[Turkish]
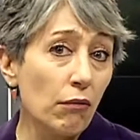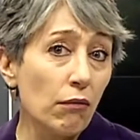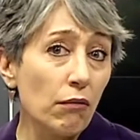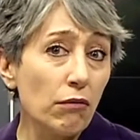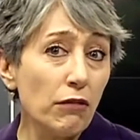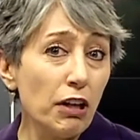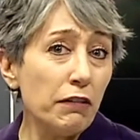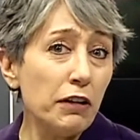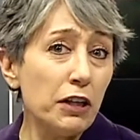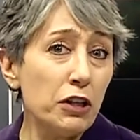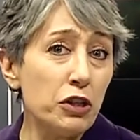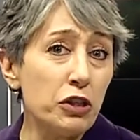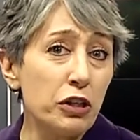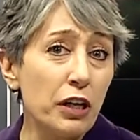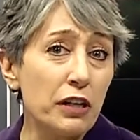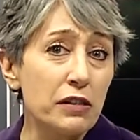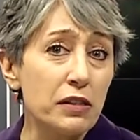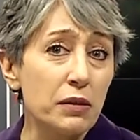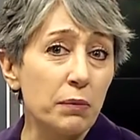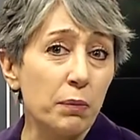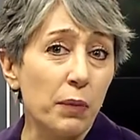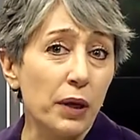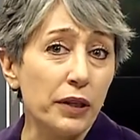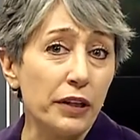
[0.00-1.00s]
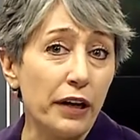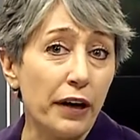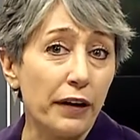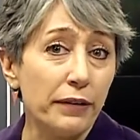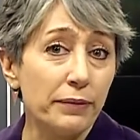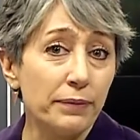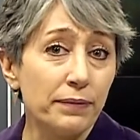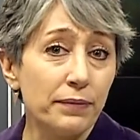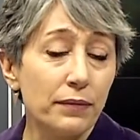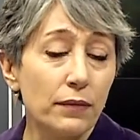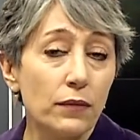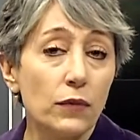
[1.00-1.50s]
Ne vereceksin bana?
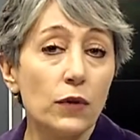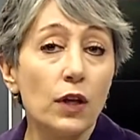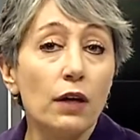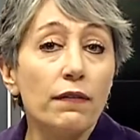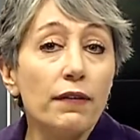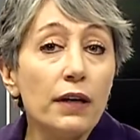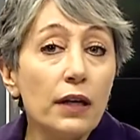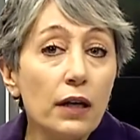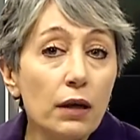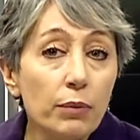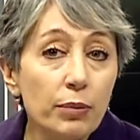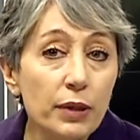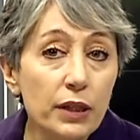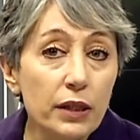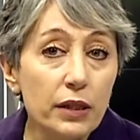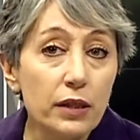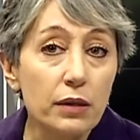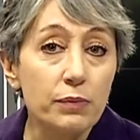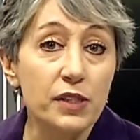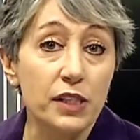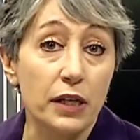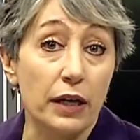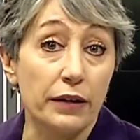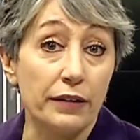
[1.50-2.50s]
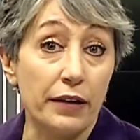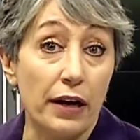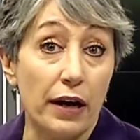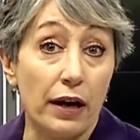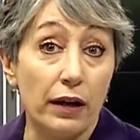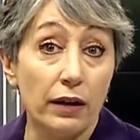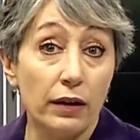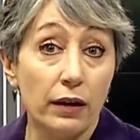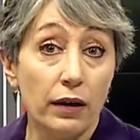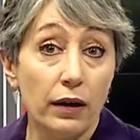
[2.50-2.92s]
Ne verebilirim sana?